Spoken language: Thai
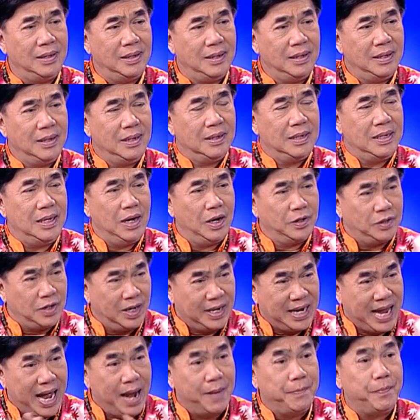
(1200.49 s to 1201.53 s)
ครับคือเราต้อ
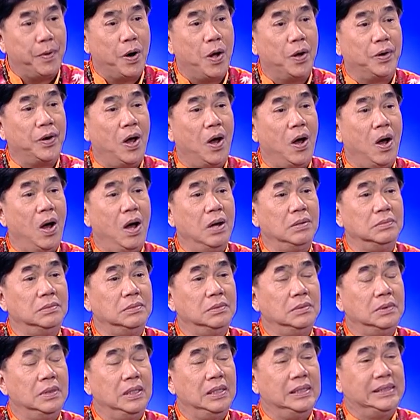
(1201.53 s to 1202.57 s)
งการปรองดอง
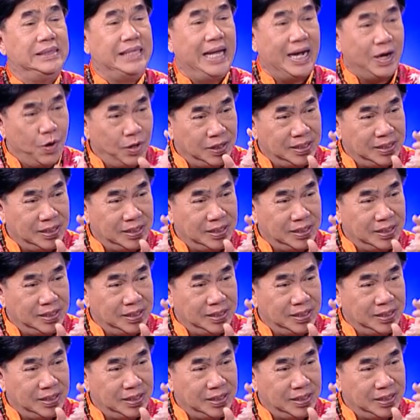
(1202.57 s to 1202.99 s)
แต่คน